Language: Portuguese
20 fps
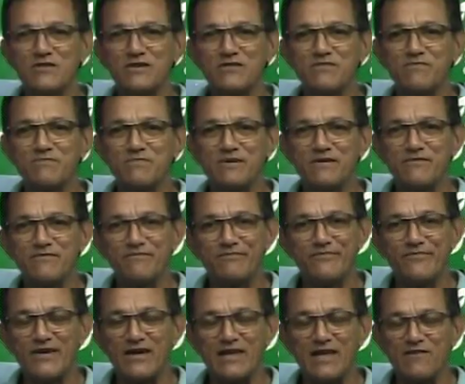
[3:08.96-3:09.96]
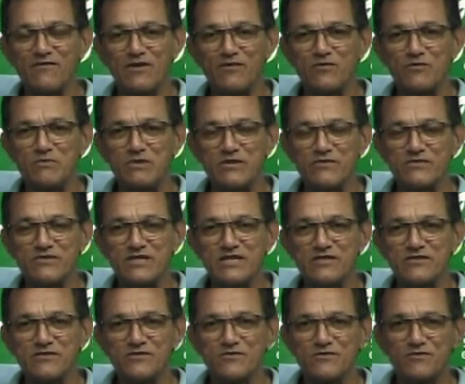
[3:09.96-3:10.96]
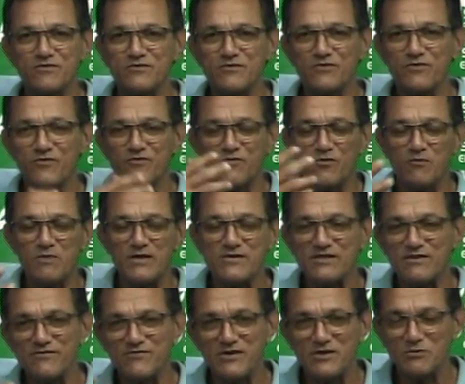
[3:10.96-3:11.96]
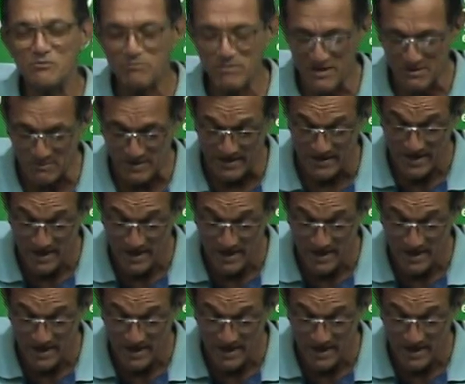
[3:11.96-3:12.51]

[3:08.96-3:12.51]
não que, que falava comigo, gente, eu, eu começo a ver e não paro